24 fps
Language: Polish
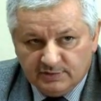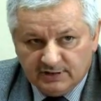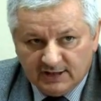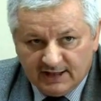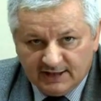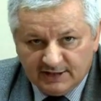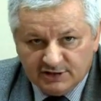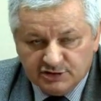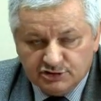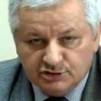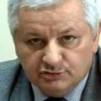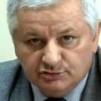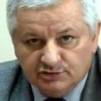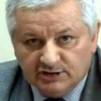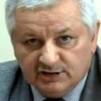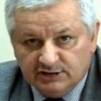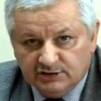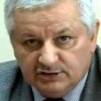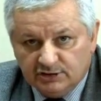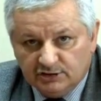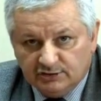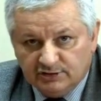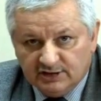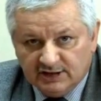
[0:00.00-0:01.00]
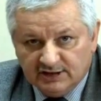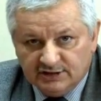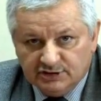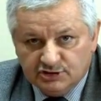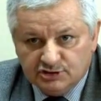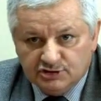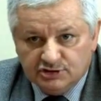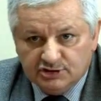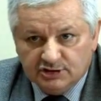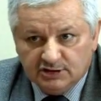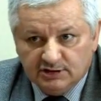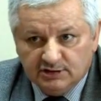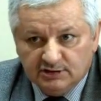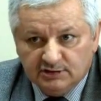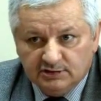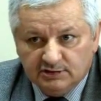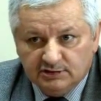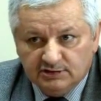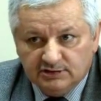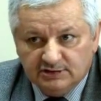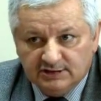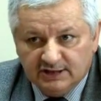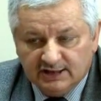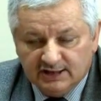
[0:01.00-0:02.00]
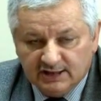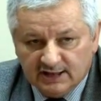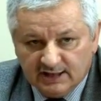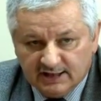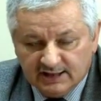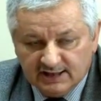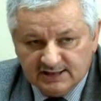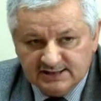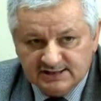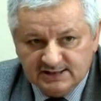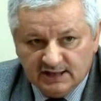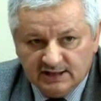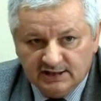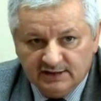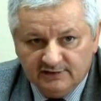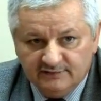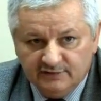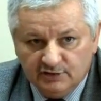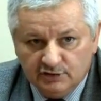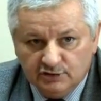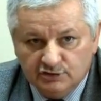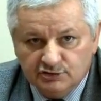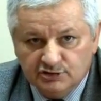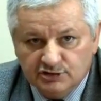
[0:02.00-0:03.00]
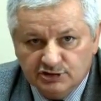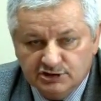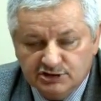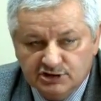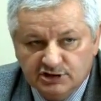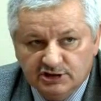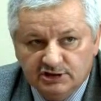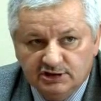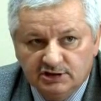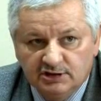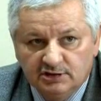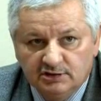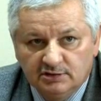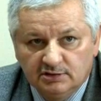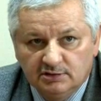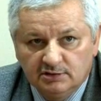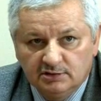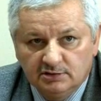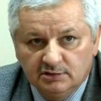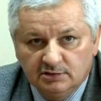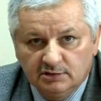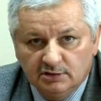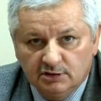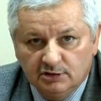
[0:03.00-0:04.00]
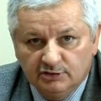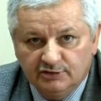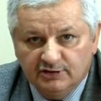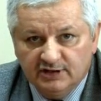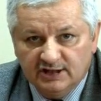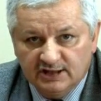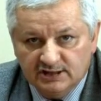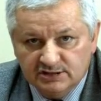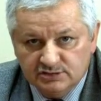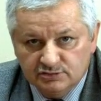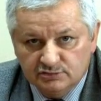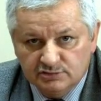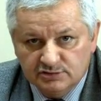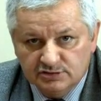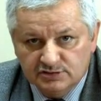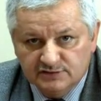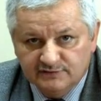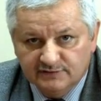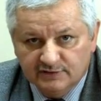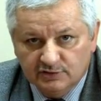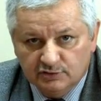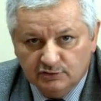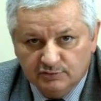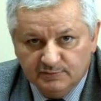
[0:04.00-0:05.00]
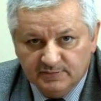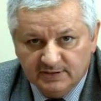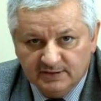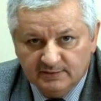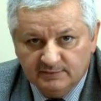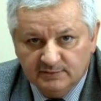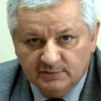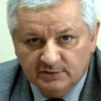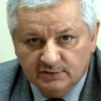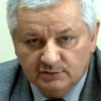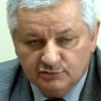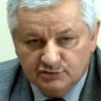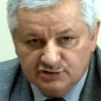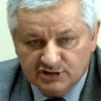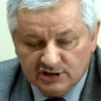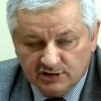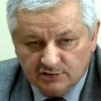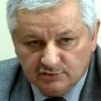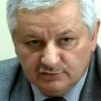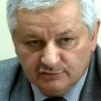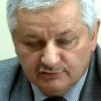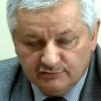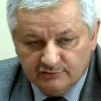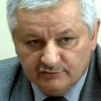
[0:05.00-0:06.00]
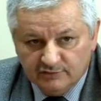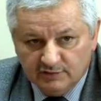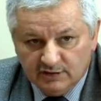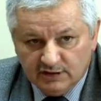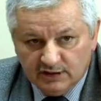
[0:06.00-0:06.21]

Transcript: Należy tutaj dodać, że deklaracja nie wiąże się od razu z wykupem udziałów.